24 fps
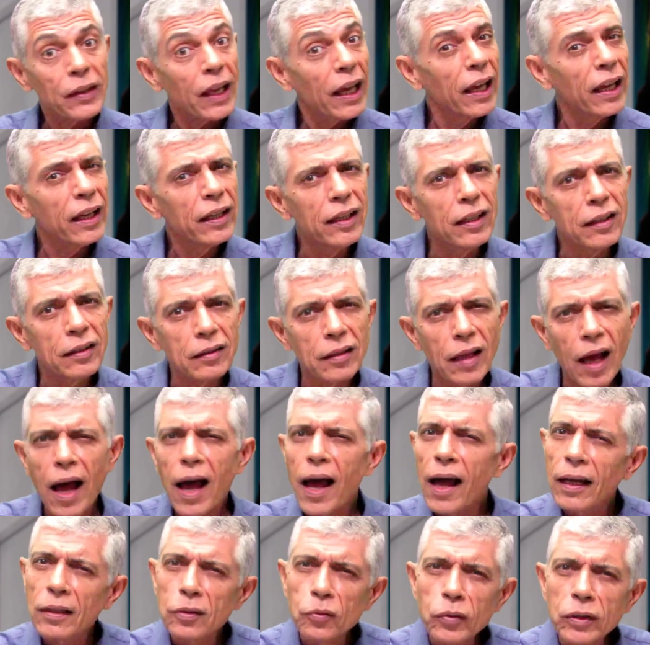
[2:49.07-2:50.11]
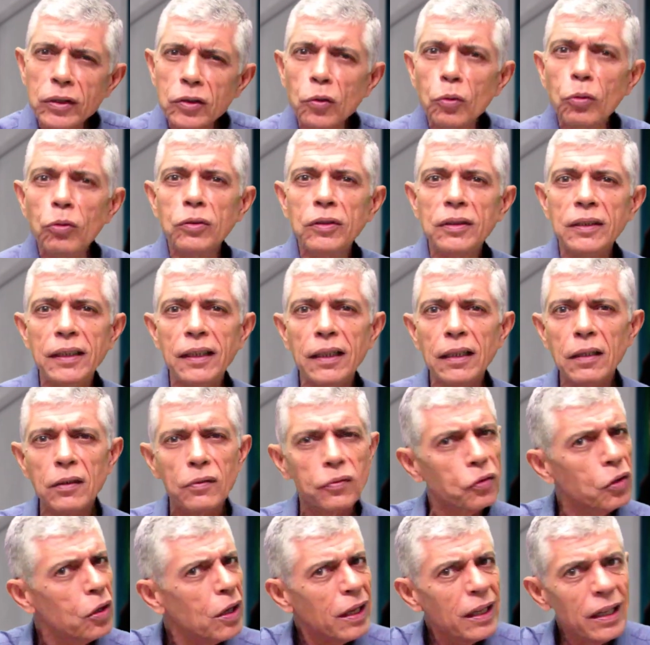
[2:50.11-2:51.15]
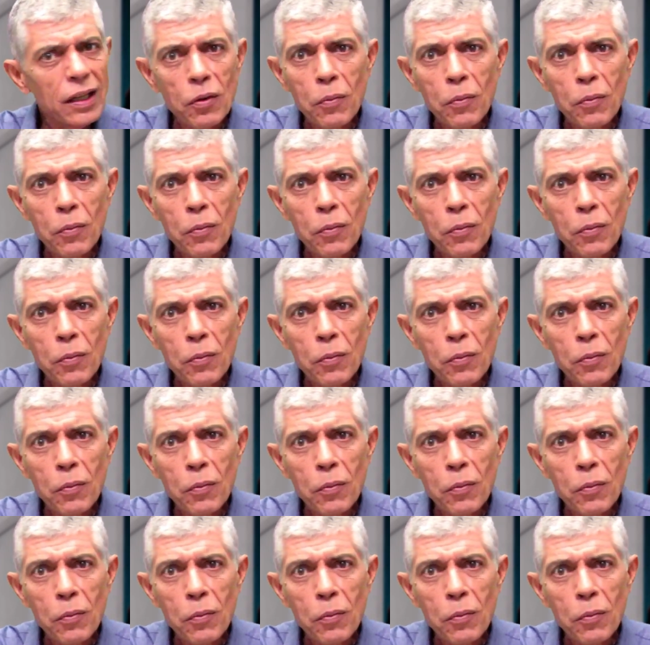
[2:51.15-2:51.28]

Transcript: requintado, exclusivo